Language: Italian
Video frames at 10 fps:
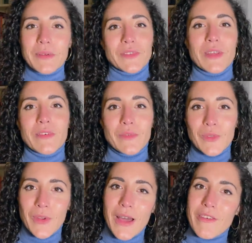penso di aver
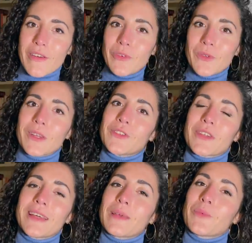avuto, aver avuto una
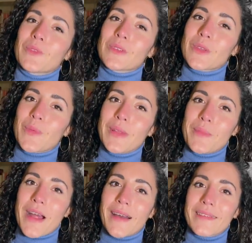giornata piuttosto
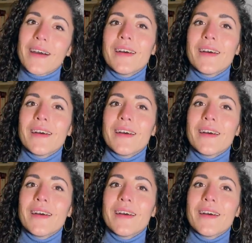equilibrata.